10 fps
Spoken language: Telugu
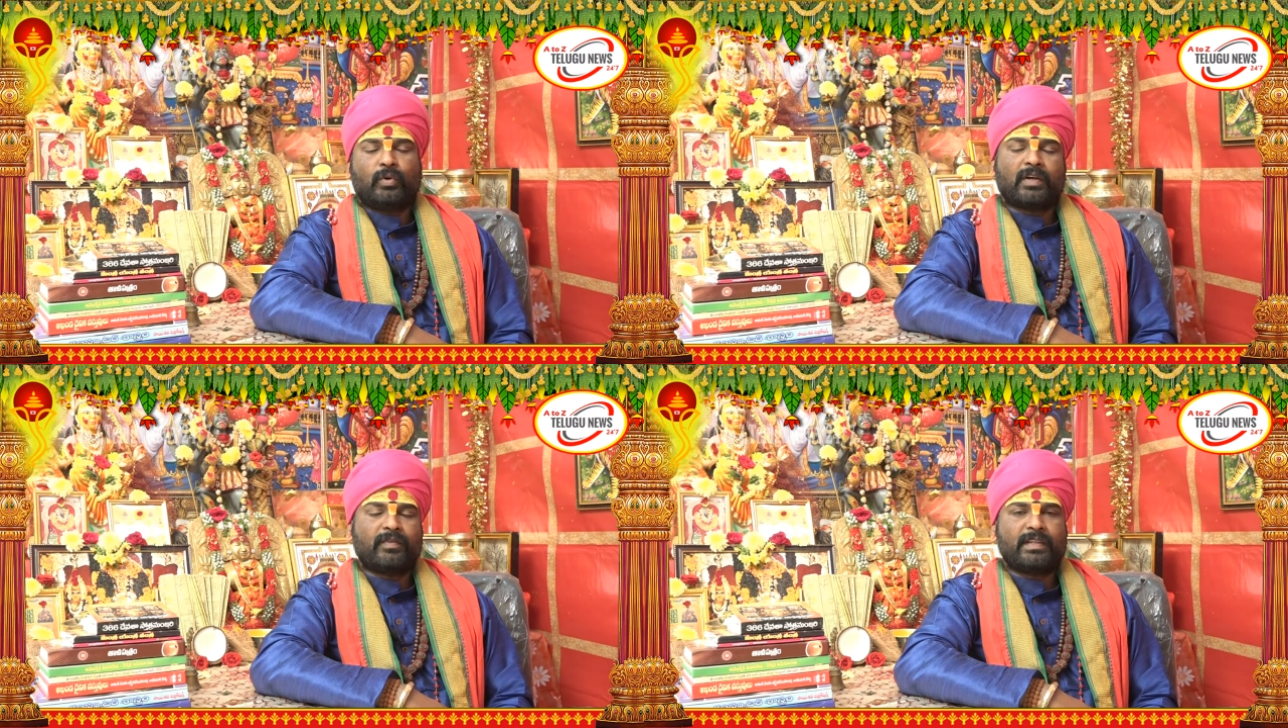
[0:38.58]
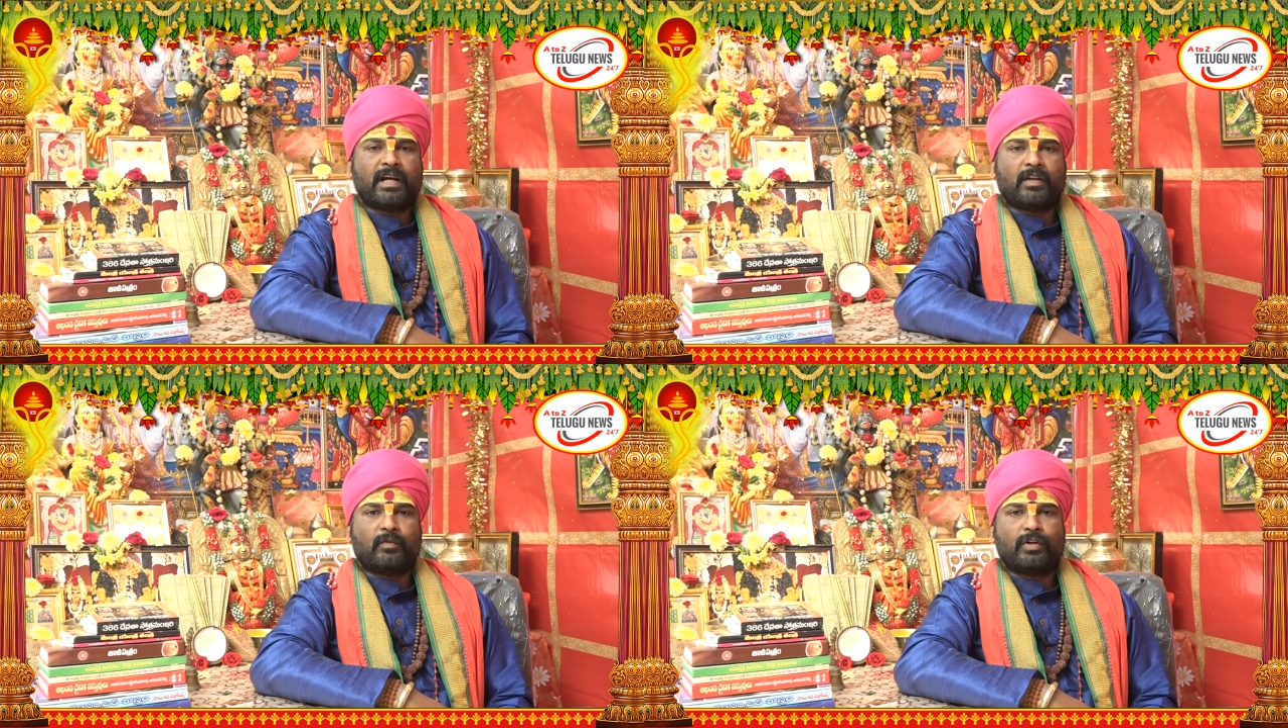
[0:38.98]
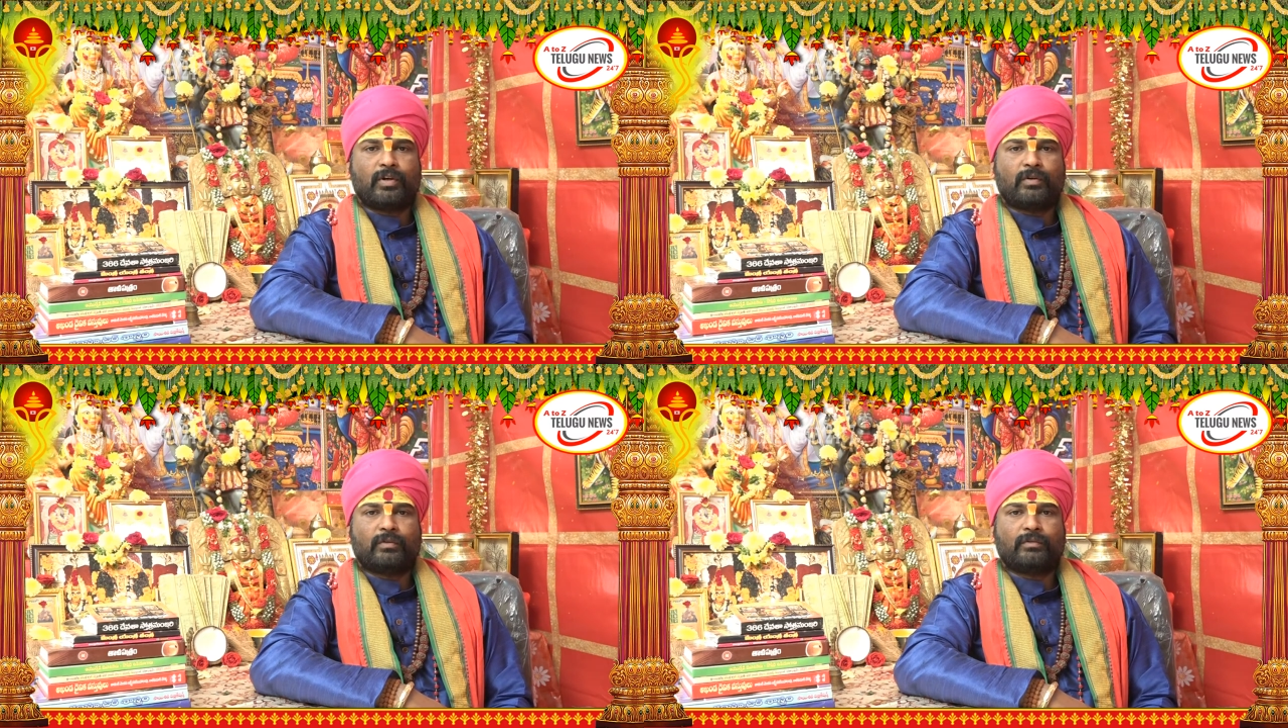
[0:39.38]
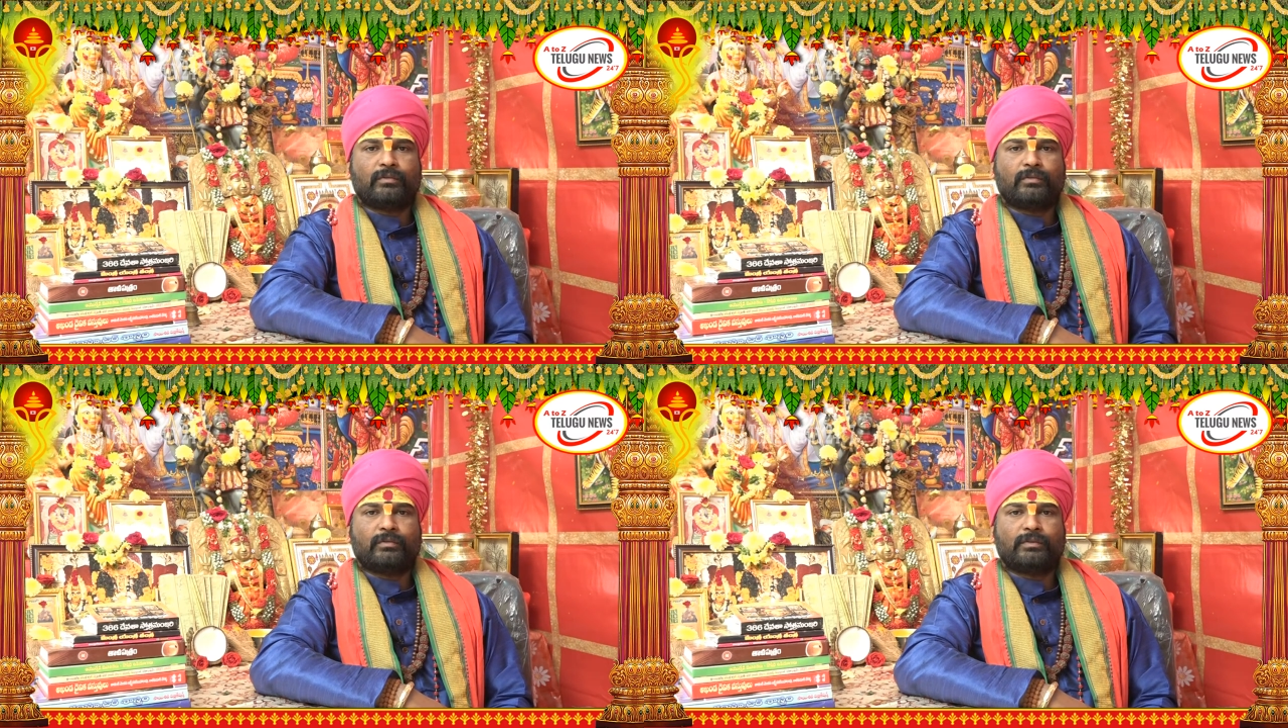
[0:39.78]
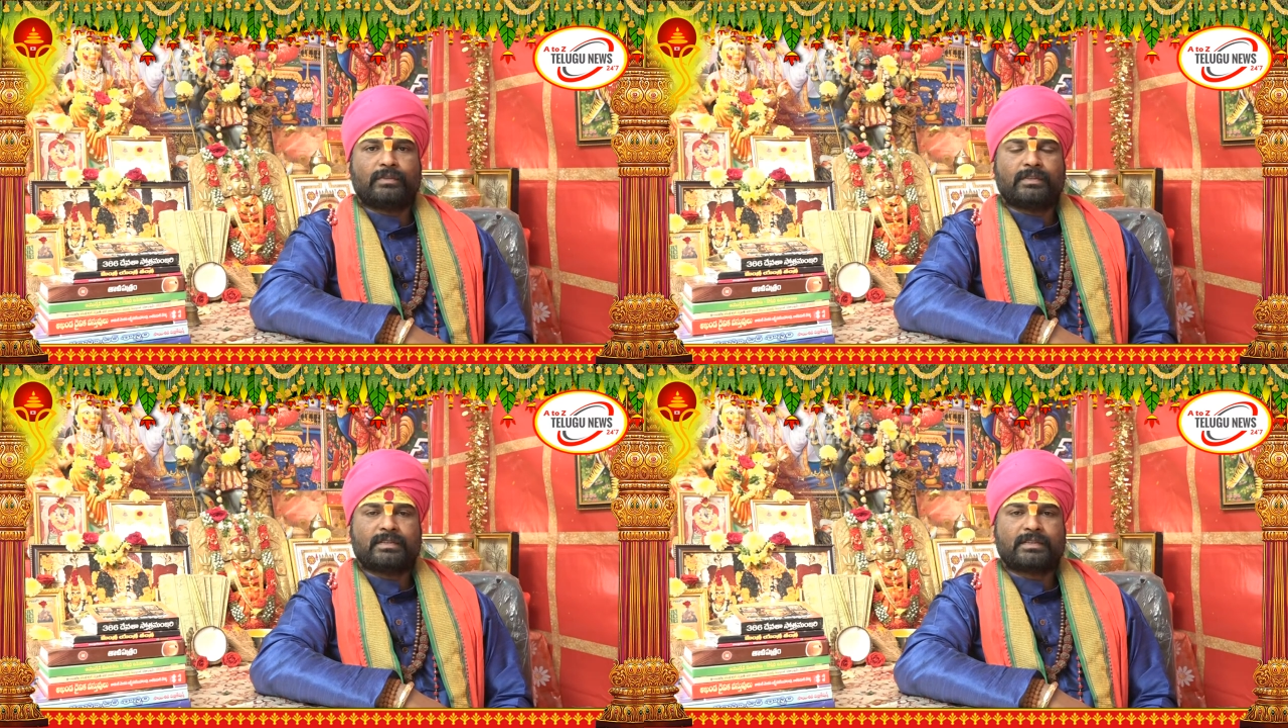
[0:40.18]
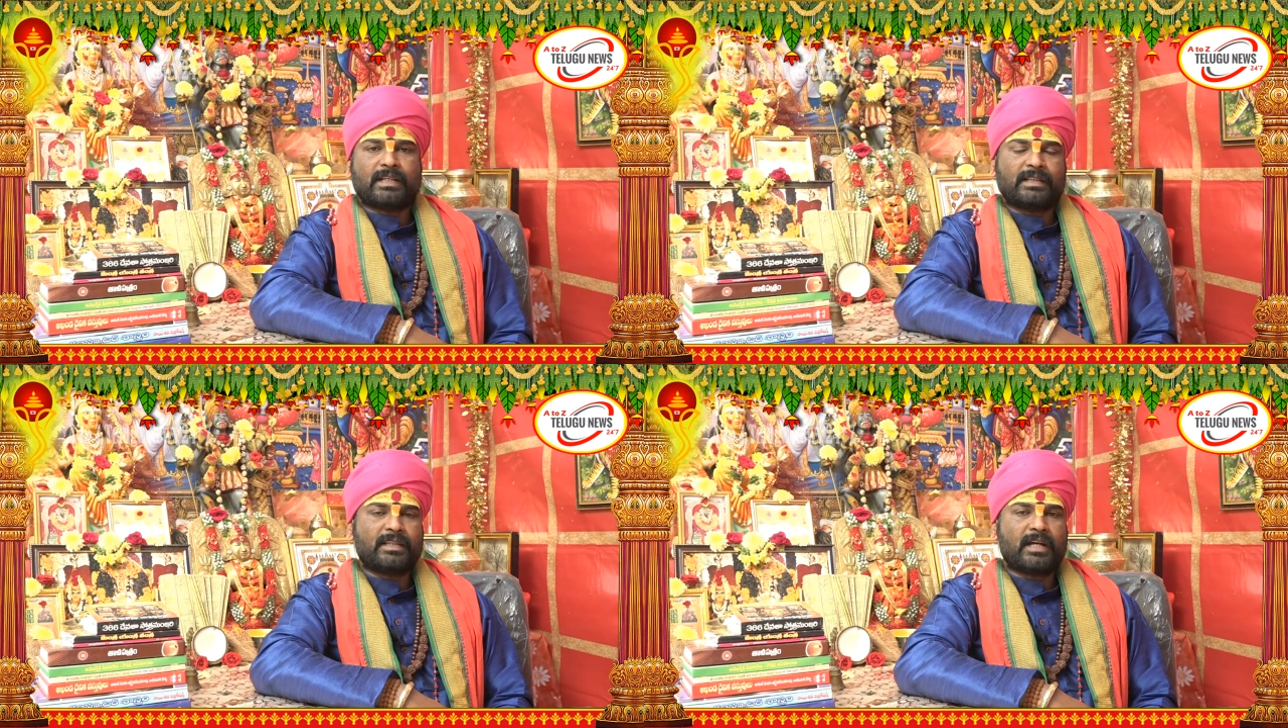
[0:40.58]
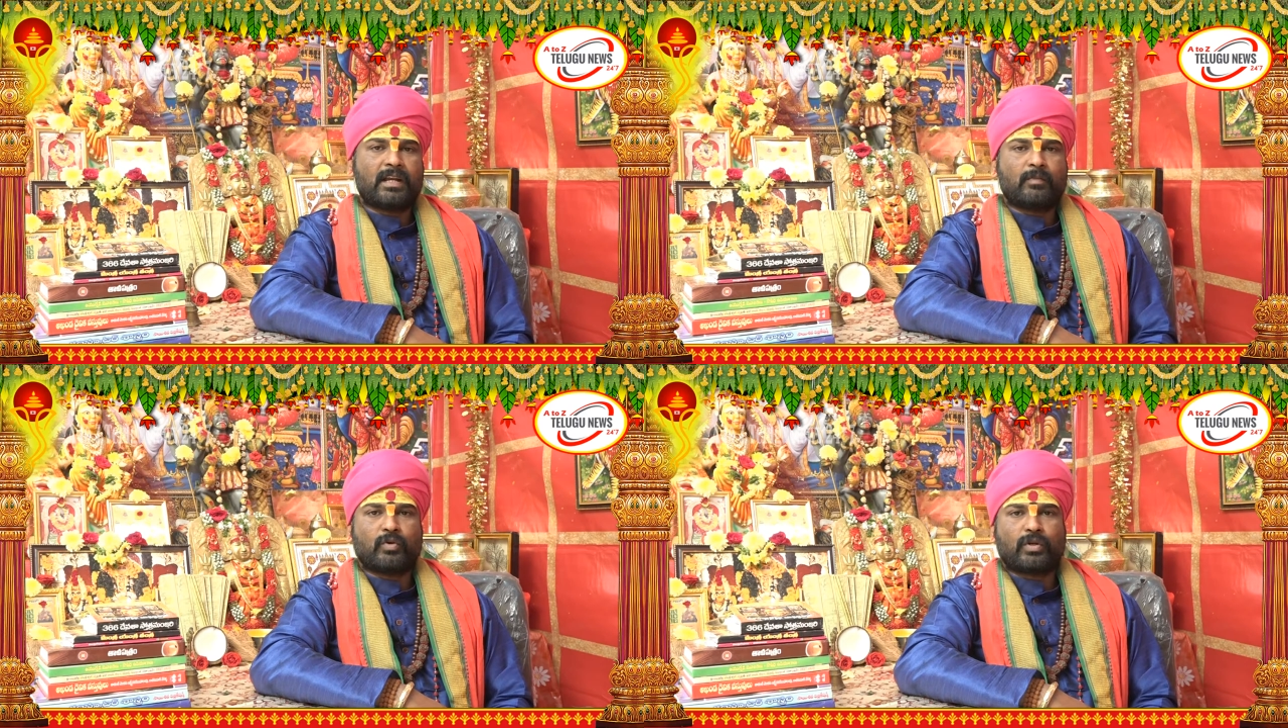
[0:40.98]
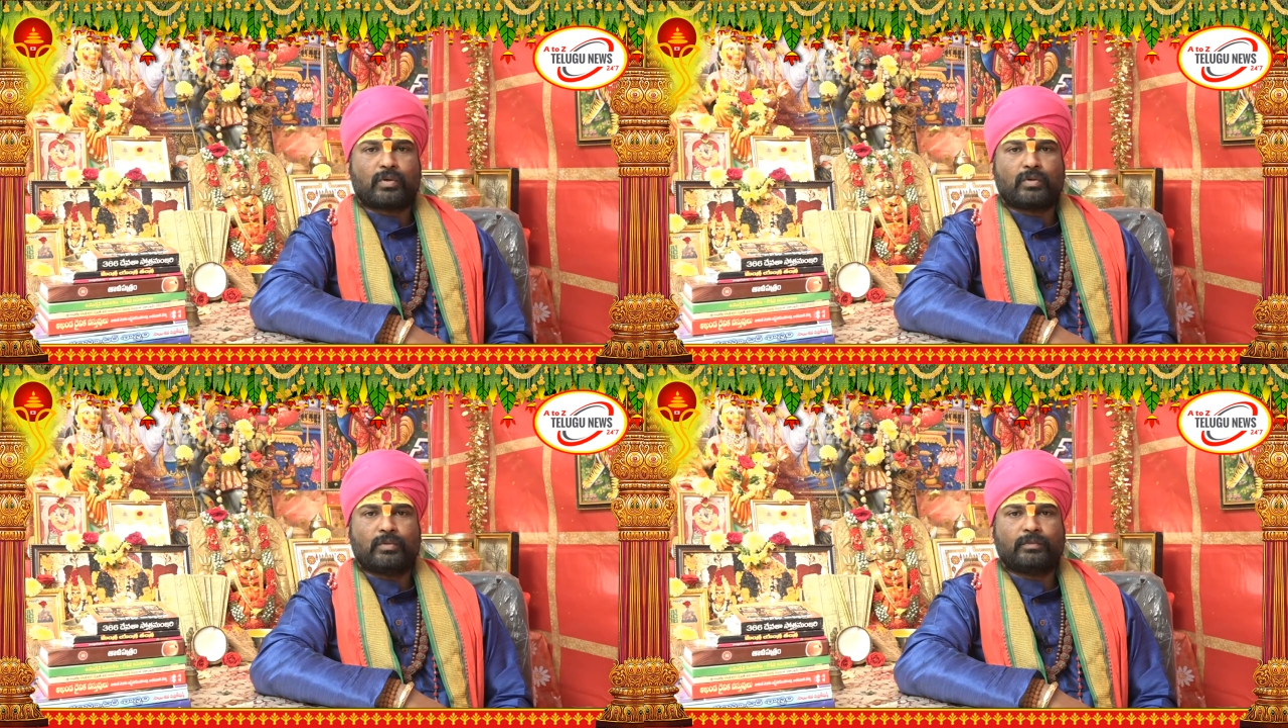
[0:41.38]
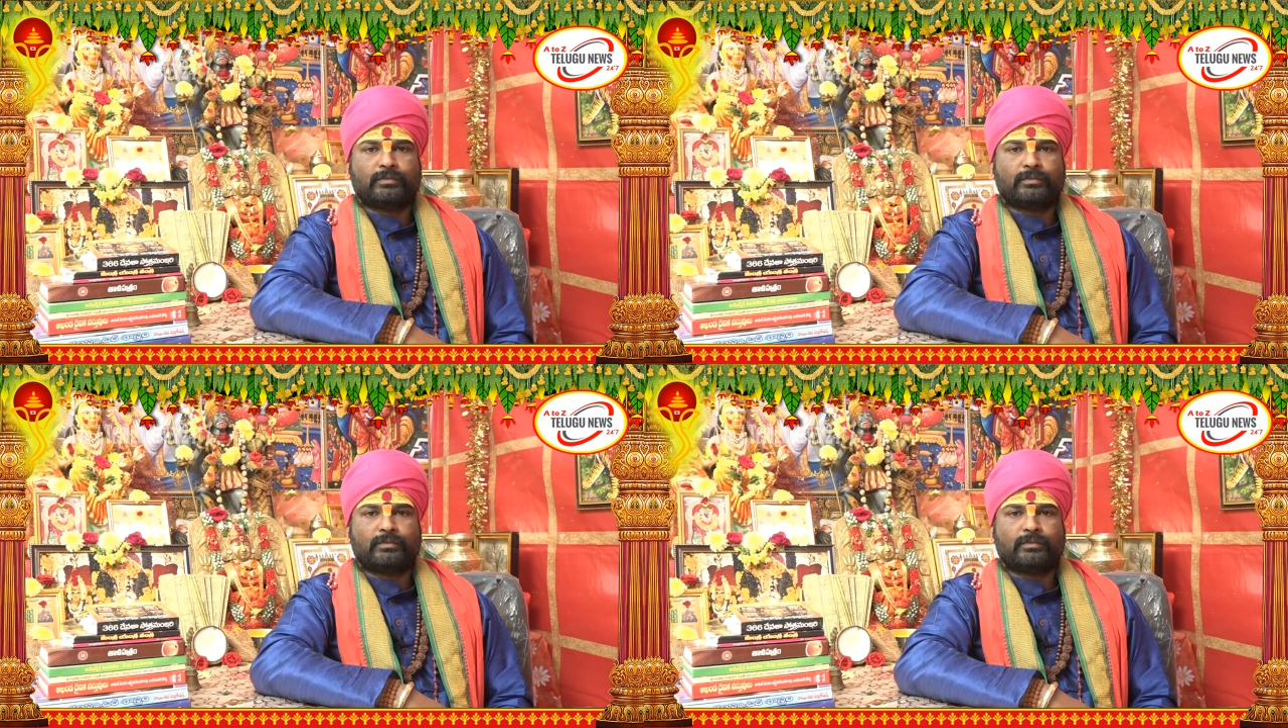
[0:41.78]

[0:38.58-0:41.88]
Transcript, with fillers: ఒక విధానంలో సంతానము కొరకు